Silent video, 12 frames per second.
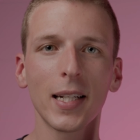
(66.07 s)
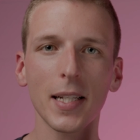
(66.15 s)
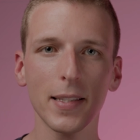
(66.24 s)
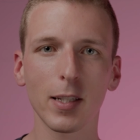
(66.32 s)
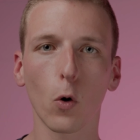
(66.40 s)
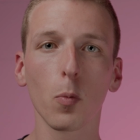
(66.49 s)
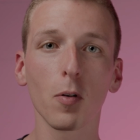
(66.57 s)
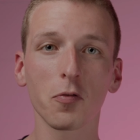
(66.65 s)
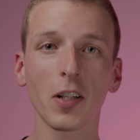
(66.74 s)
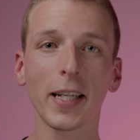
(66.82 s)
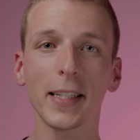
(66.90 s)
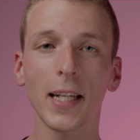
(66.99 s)
dass sie
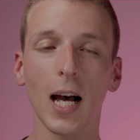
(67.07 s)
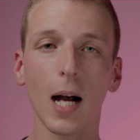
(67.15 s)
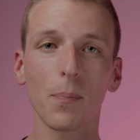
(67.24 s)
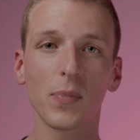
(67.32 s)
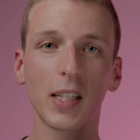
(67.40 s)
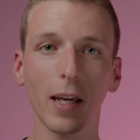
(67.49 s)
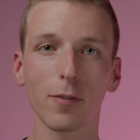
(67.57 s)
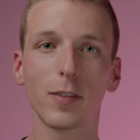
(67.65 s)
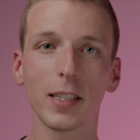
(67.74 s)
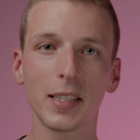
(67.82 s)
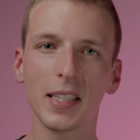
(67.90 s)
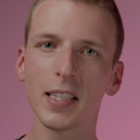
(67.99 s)
Oberflächen haben, die
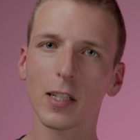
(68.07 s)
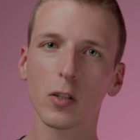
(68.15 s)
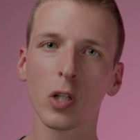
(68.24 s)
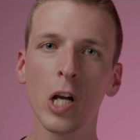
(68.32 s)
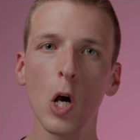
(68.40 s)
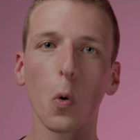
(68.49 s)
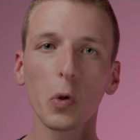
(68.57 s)
reflektieren